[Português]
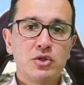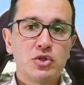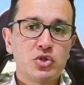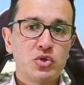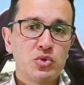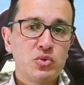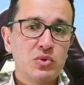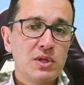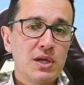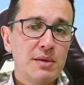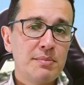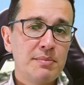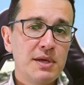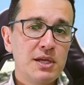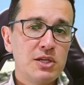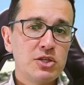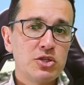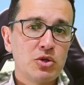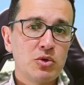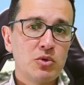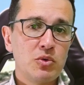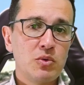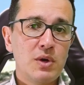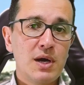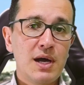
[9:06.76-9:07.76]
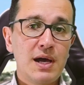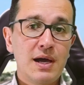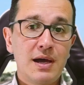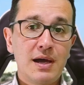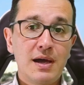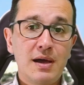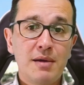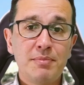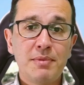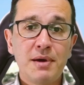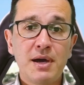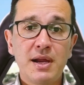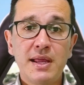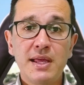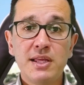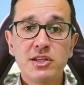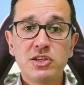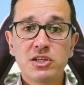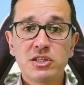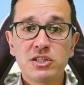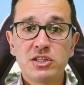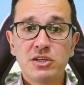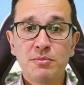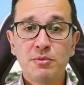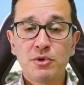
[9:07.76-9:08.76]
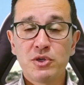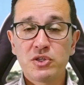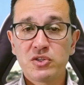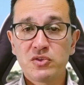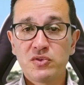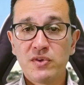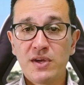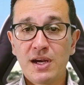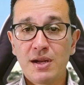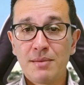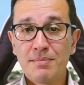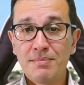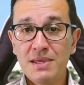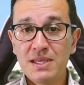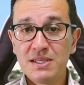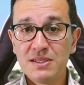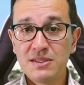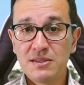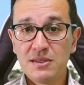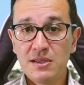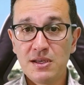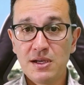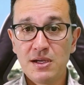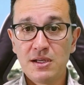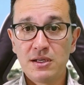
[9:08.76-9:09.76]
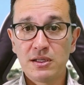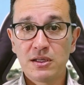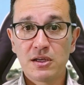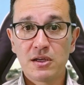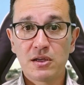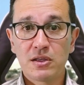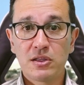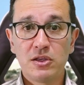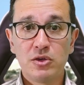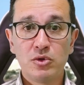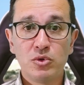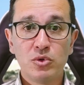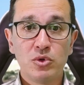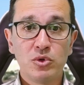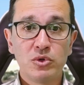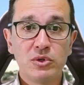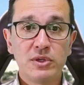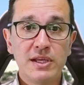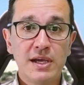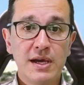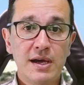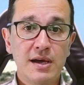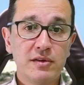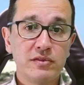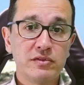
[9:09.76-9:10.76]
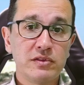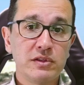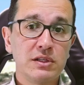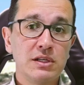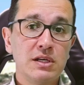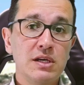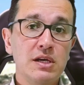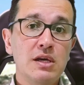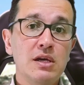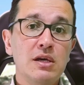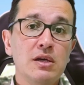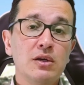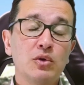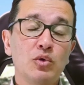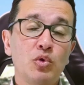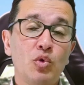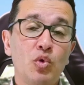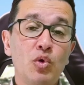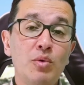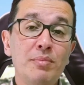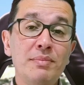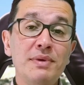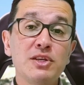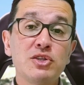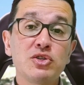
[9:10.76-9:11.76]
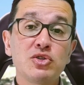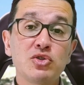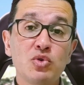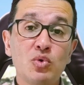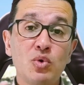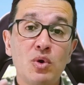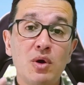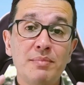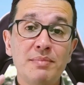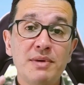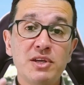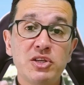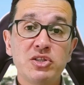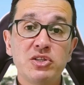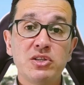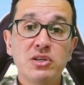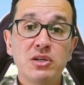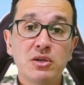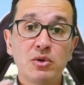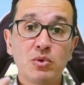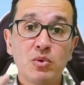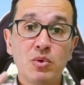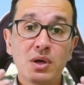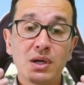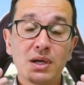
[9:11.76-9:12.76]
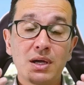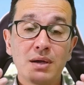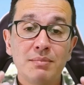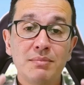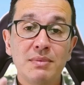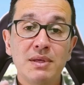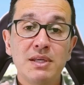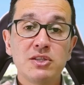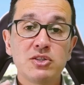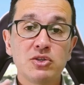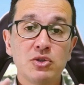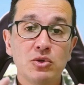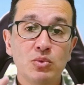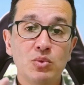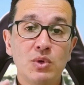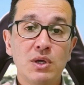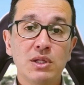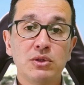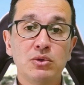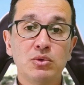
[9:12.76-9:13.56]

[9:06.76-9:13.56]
juntamente com a aparente atmosfera messiânica que o rodeava, começou a mexer com a cabeça do